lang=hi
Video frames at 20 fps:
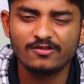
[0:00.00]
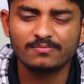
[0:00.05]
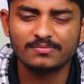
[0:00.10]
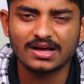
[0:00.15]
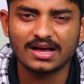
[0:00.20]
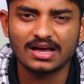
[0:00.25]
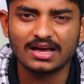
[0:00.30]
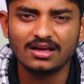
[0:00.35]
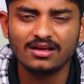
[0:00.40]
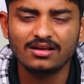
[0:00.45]
फिल्म
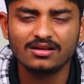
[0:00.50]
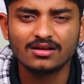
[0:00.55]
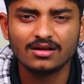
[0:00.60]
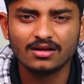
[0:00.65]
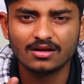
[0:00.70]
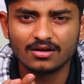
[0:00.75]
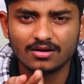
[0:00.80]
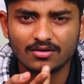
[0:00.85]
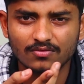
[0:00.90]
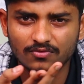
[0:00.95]
का है
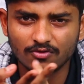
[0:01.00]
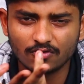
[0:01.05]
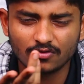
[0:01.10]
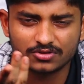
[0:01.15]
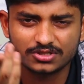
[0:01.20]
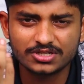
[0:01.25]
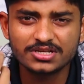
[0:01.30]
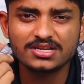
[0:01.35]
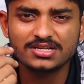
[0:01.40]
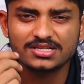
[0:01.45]

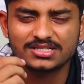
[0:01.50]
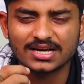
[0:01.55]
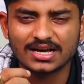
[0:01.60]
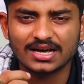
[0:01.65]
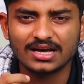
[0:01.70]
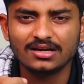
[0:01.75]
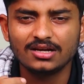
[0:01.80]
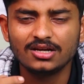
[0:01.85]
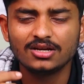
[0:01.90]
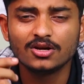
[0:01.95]
वो सीरीज का
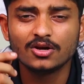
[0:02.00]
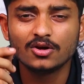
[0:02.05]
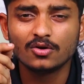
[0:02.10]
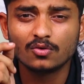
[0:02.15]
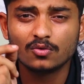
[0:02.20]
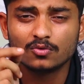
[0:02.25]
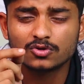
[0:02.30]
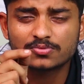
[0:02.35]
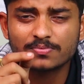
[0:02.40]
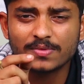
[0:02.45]
है
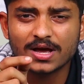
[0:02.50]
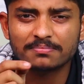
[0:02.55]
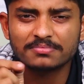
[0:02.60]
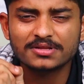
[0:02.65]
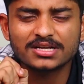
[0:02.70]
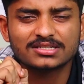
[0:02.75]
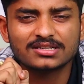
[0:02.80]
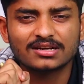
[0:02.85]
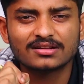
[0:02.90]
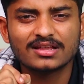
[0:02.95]
उसमें आप
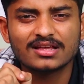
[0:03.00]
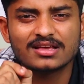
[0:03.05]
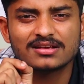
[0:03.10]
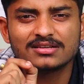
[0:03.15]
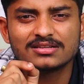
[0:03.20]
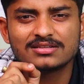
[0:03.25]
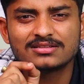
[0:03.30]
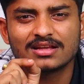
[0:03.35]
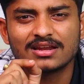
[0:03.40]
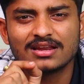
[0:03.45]
देख सकते हैं
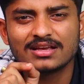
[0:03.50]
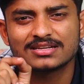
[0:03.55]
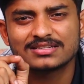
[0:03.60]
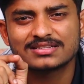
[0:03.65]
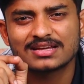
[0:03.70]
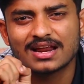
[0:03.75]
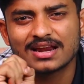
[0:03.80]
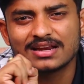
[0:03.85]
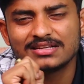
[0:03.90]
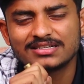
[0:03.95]
किस तरीके
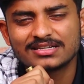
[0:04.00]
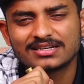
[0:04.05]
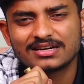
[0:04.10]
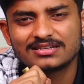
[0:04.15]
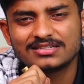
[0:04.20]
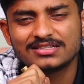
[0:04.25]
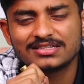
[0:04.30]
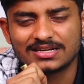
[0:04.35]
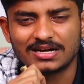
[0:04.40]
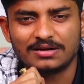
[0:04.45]
से रानी
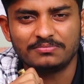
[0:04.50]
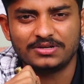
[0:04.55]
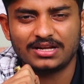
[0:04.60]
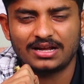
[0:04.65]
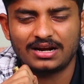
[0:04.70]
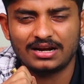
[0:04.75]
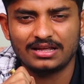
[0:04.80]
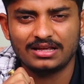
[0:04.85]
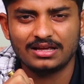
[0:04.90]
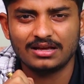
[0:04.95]
चटर्जी काम
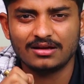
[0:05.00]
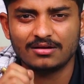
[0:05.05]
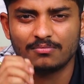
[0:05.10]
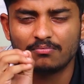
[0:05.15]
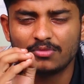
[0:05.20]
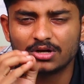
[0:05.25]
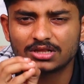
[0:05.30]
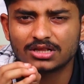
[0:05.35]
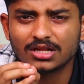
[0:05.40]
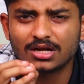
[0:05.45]
कर रही हैं
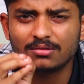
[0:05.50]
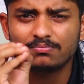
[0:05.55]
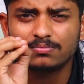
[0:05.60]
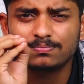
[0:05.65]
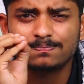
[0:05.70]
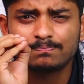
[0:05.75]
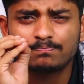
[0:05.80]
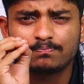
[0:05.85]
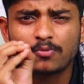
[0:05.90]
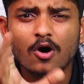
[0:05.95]
मतलब
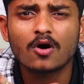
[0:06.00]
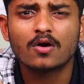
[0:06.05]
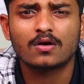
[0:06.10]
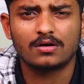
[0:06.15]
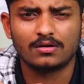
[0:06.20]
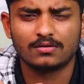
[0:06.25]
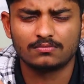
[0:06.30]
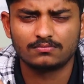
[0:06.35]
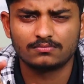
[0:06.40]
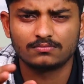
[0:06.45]

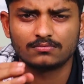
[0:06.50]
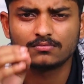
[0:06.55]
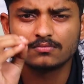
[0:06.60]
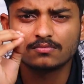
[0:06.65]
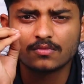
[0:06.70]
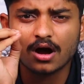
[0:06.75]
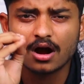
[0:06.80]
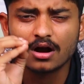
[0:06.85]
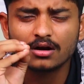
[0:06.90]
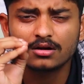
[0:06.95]
पॉर्न
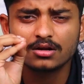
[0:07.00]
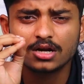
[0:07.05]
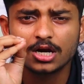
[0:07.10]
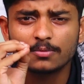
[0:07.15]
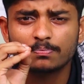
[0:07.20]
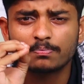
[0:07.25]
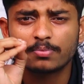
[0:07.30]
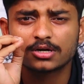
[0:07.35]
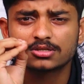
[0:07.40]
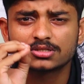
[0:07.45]

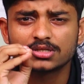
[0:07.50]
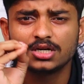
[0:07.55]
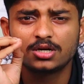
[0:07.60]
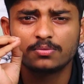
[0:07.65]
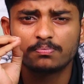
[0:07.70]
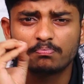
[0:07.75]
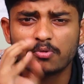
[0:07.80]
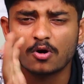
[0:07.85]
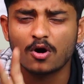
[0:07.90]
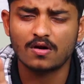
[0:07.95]
हंड्रेड
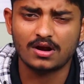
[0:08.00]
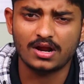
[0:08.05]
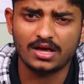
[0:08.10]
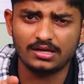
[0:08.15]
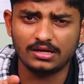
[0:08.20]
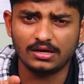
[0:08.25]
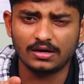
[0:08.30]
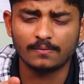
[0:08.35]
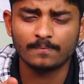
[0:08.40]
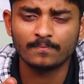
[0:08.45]
परसेंट पॉर्न
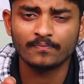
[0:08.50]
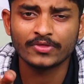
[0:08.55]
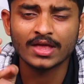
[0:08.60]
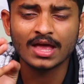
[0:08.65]
है ये